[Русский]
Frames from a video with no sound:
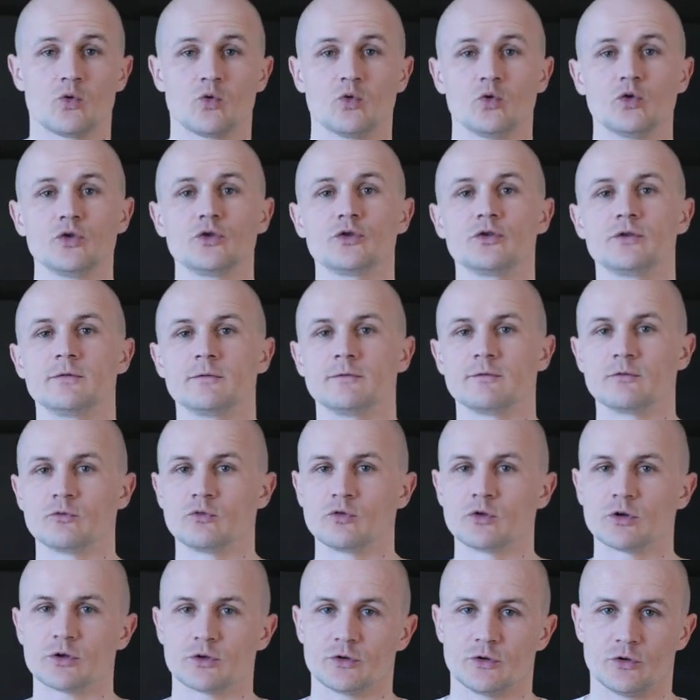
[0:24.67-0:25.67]
от
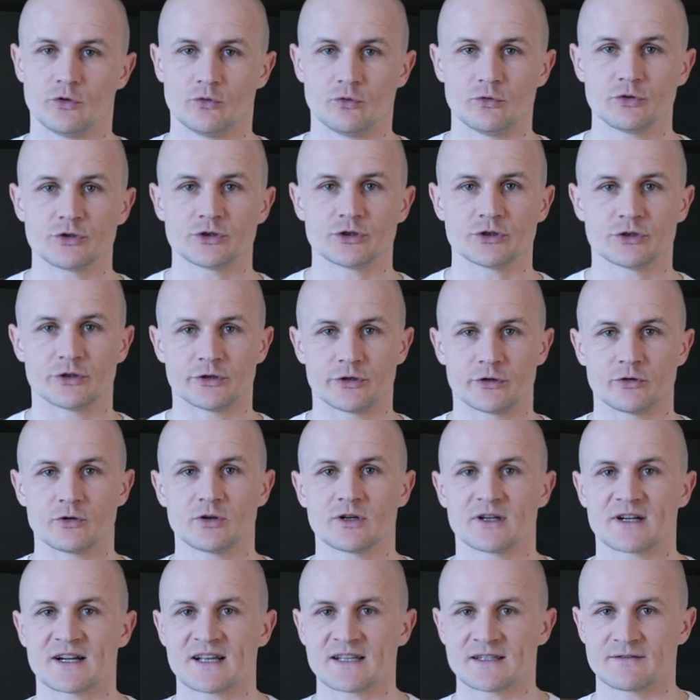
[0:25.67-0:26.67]
2 до
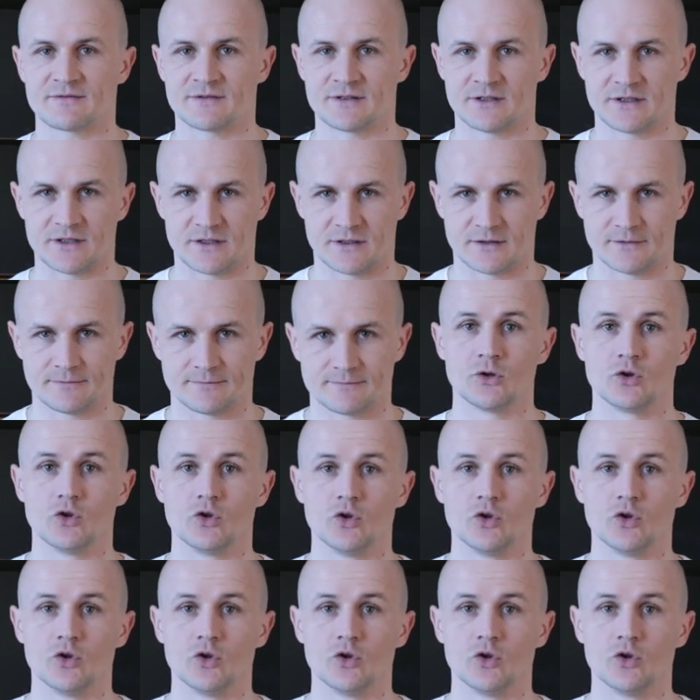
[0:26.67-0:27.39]
4 раз в день.